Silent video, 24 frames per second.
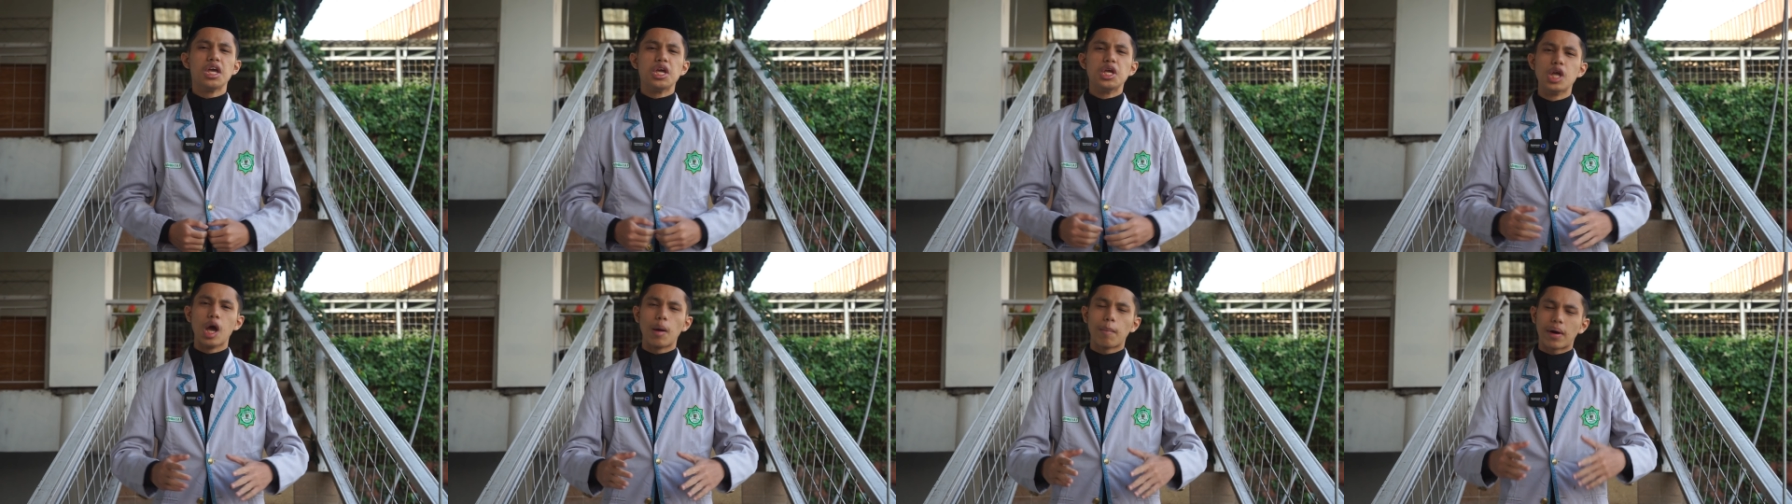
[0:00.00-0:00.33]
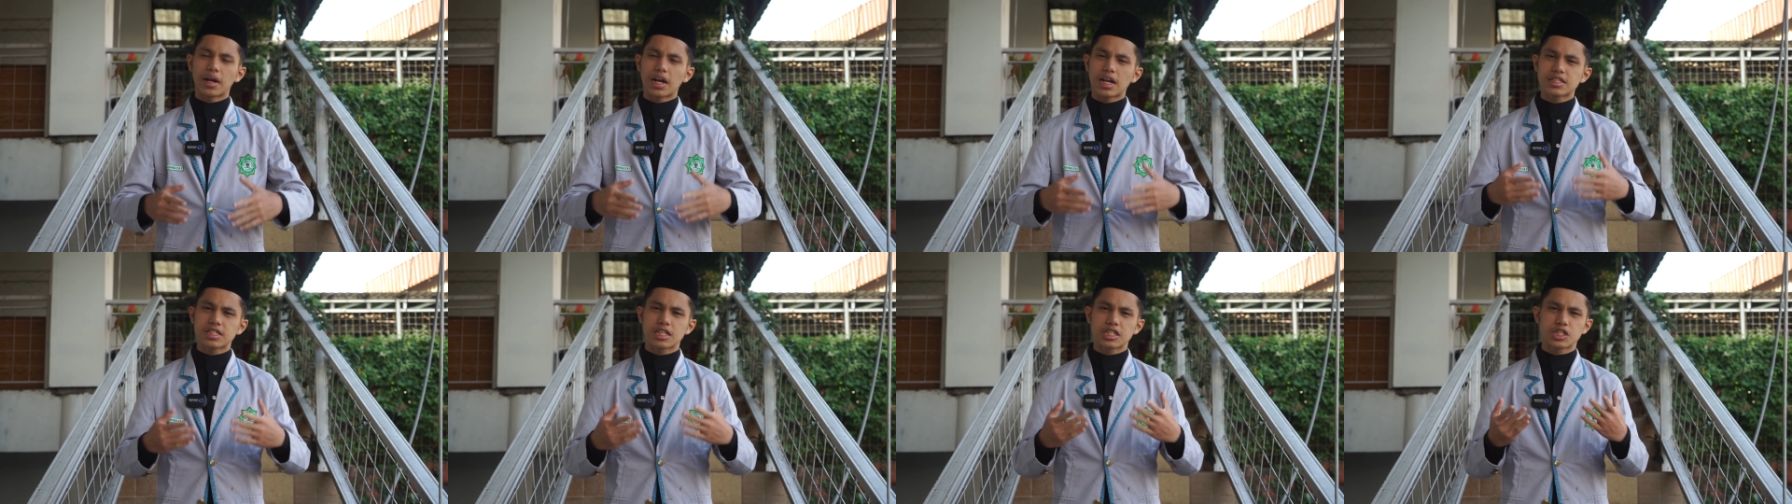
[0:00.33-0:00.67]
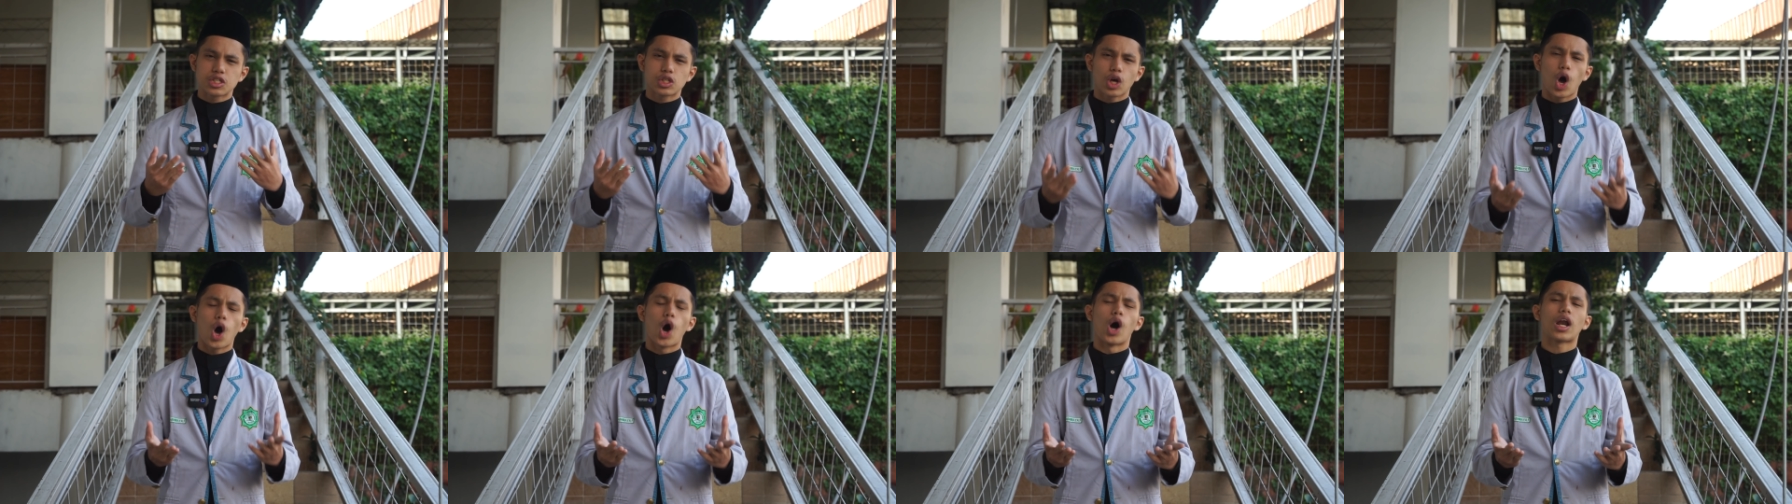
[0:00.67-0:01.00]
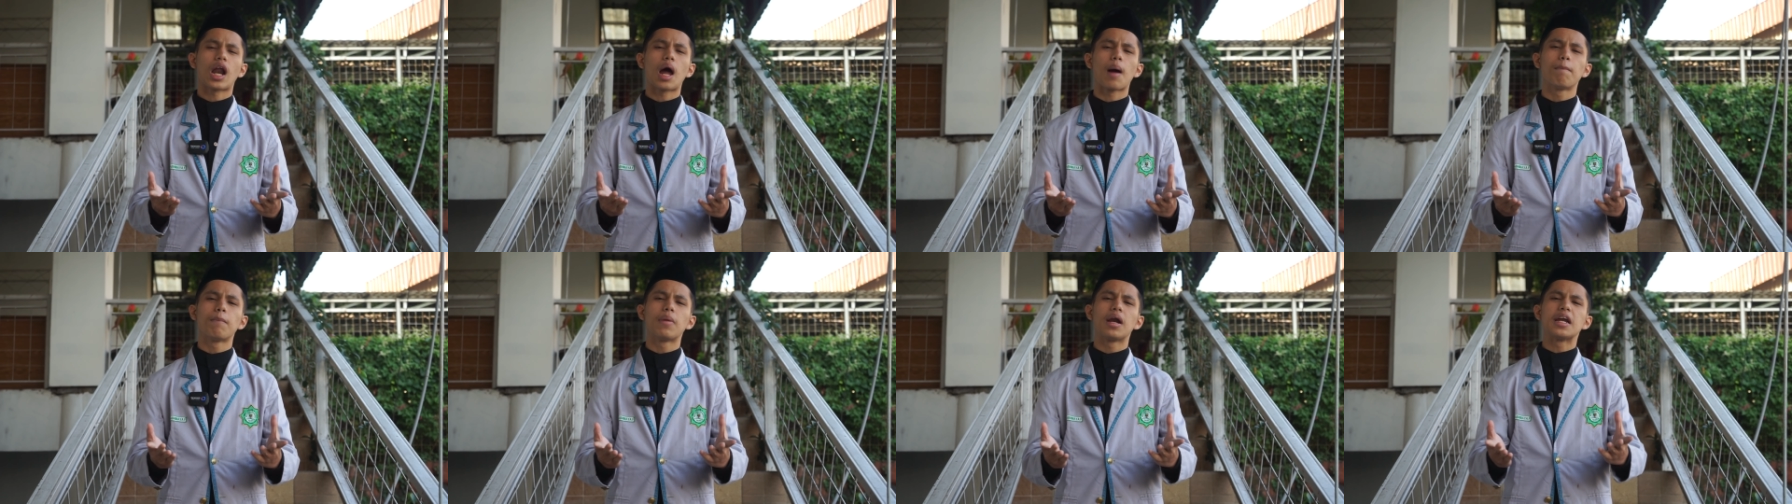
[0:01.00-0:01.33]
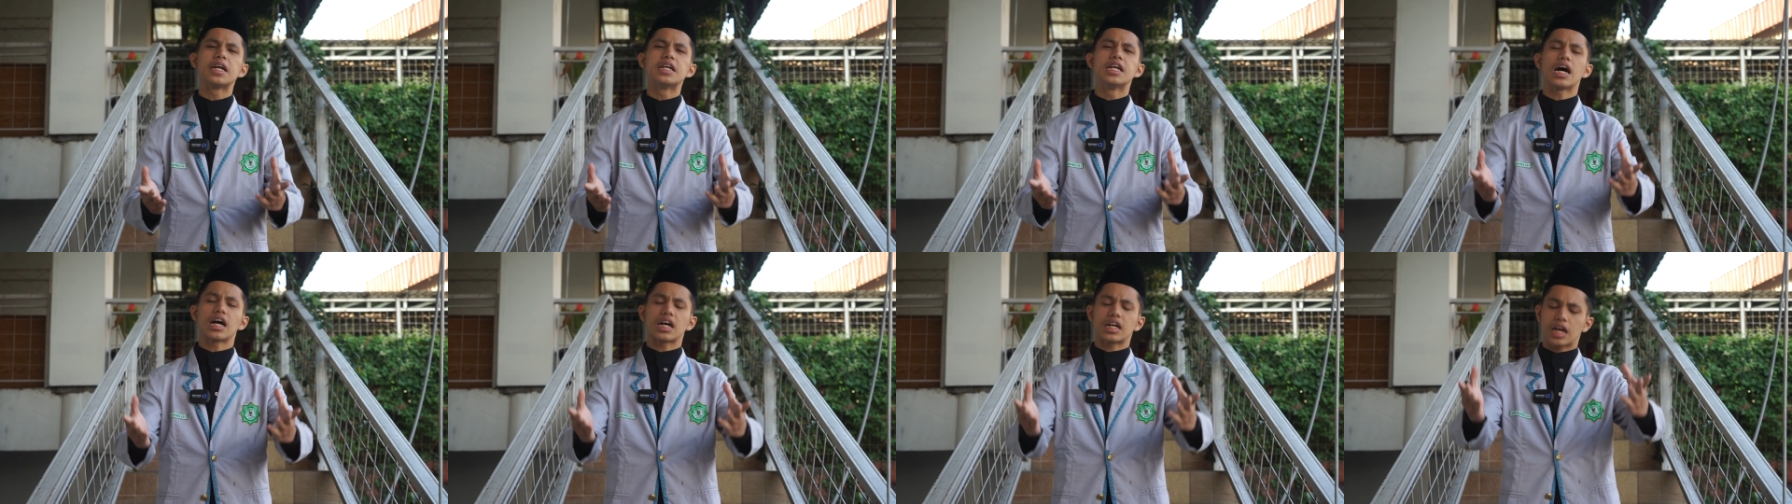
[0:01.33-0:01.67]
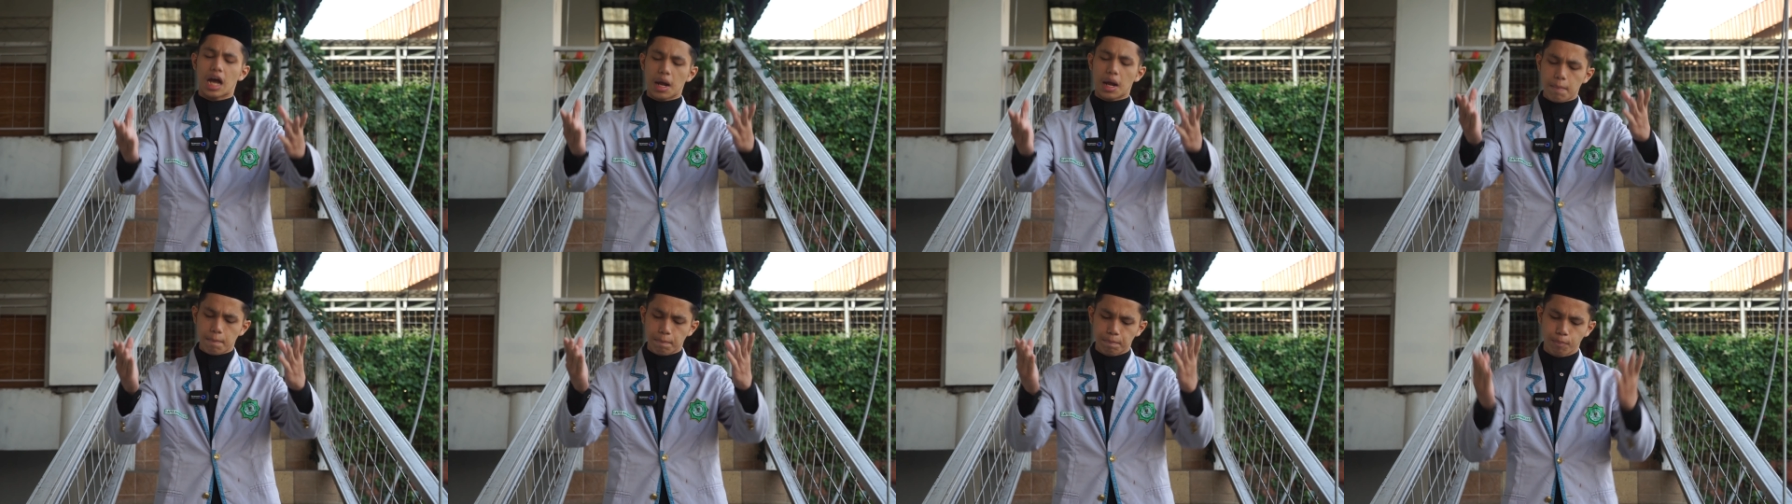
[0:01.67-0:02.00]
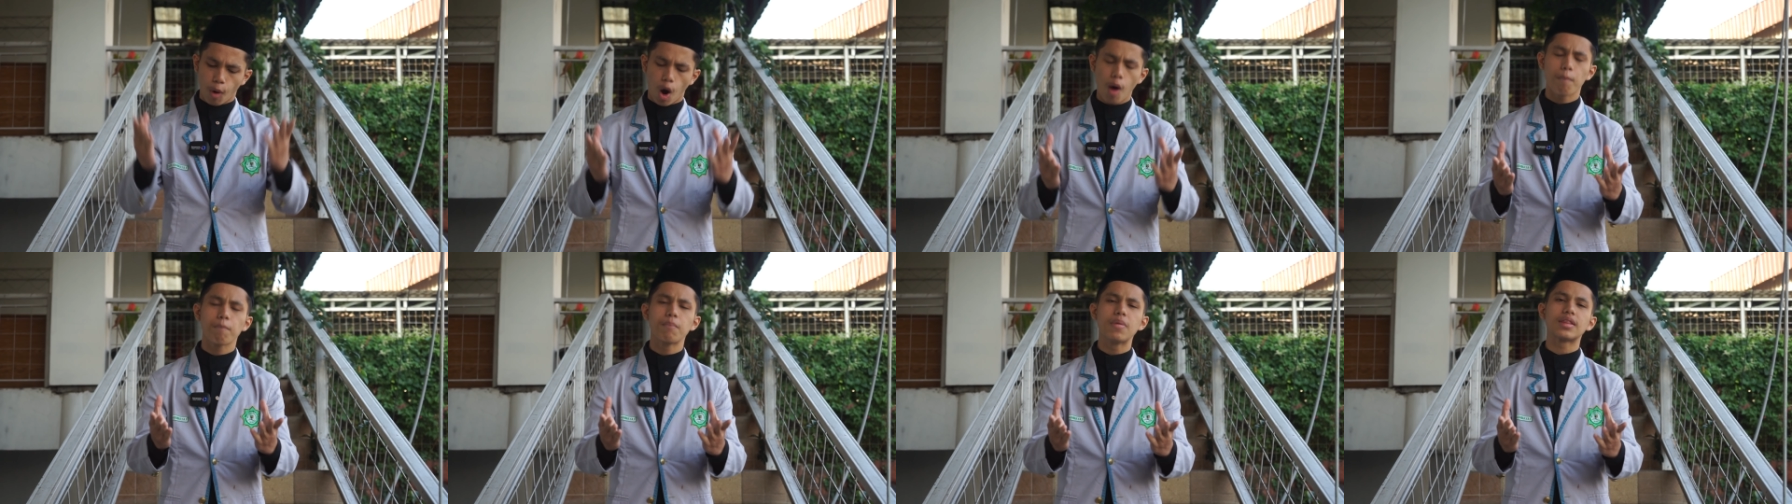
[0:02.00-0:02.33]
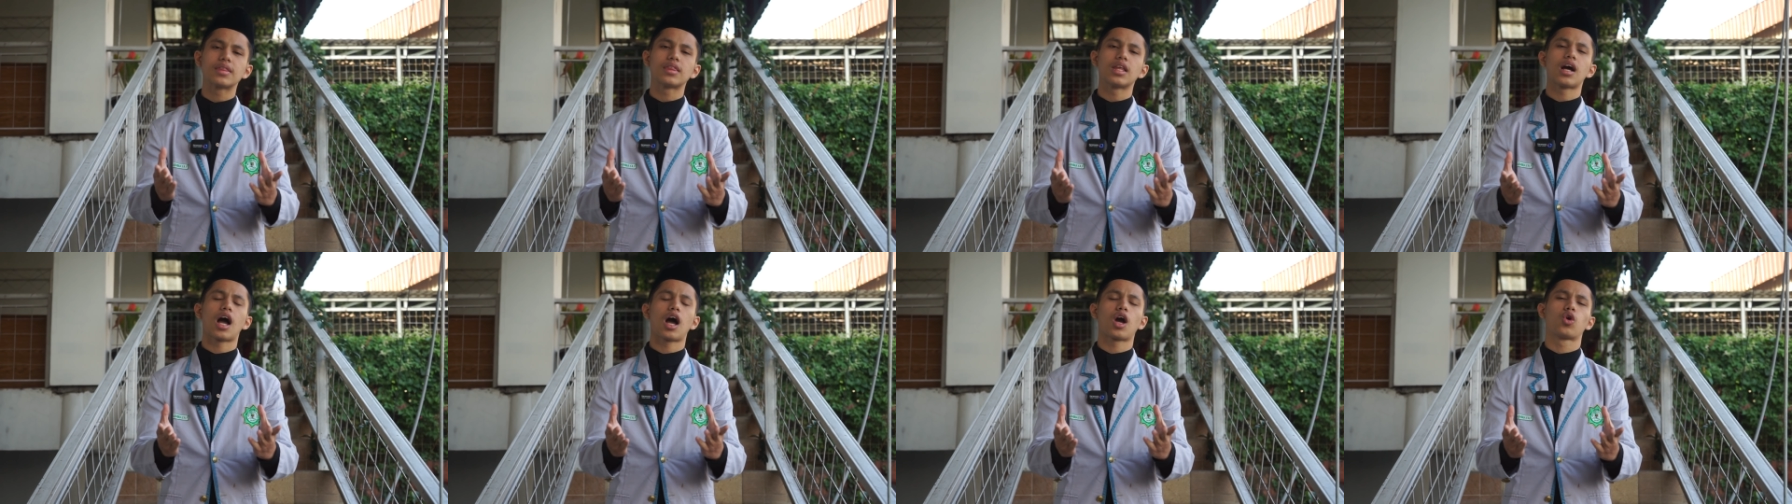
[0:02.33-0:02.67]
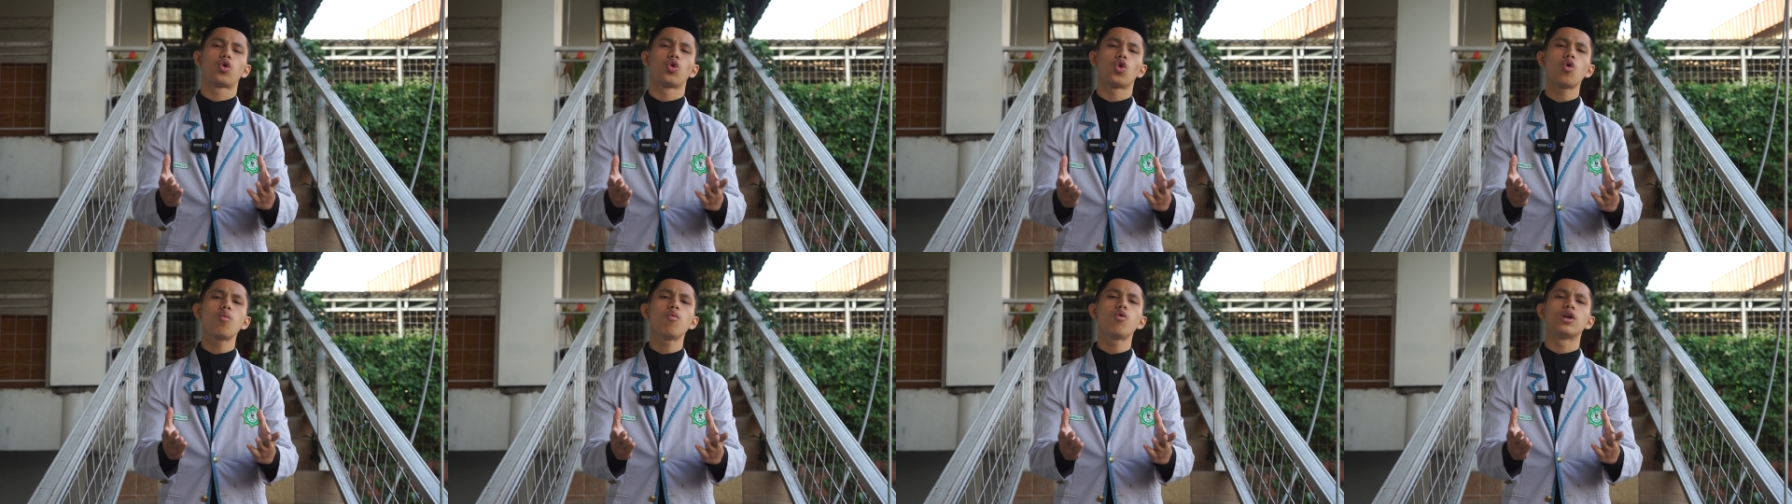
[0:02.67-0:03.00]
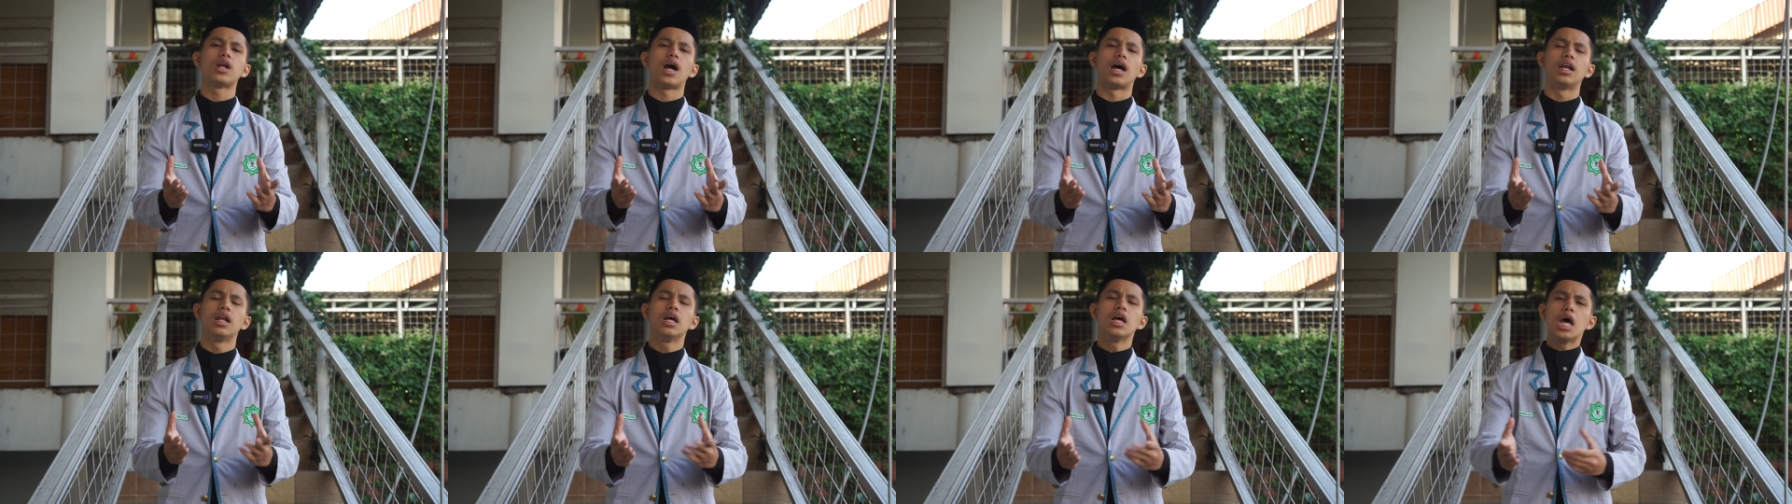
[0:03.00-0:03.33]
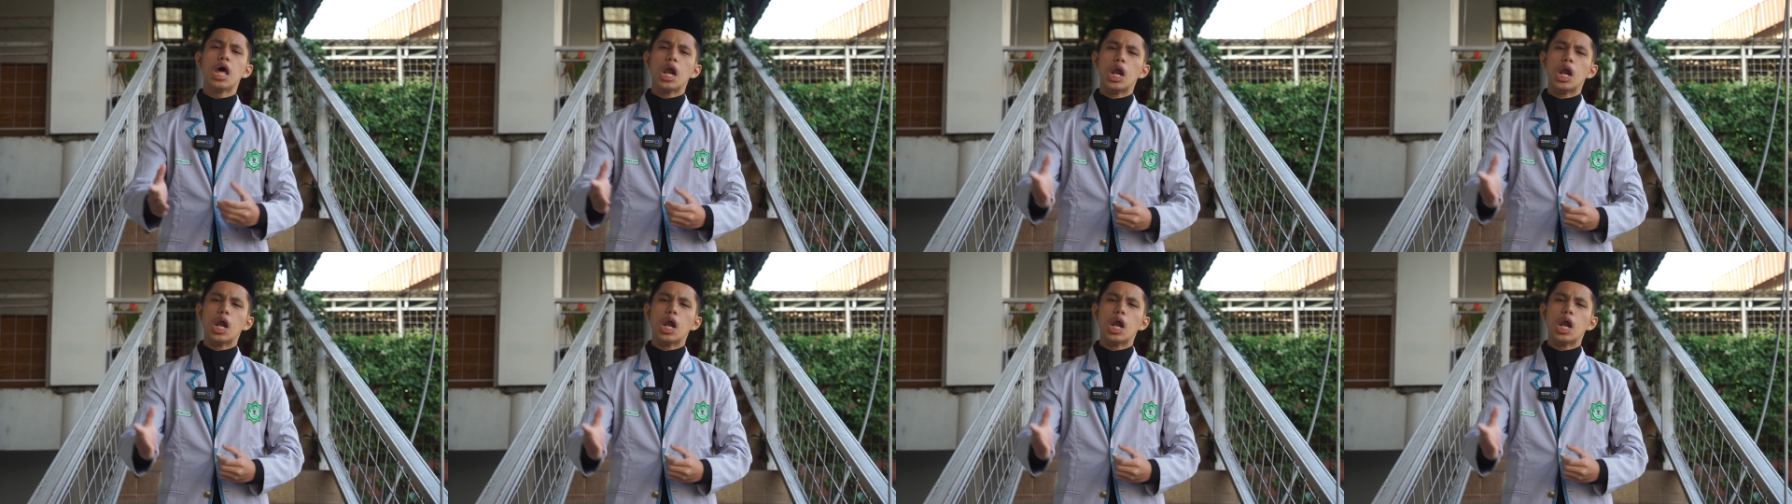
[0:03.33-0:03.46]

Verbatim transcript: yang mana seseorang meledakkan bom di tengah kerumunan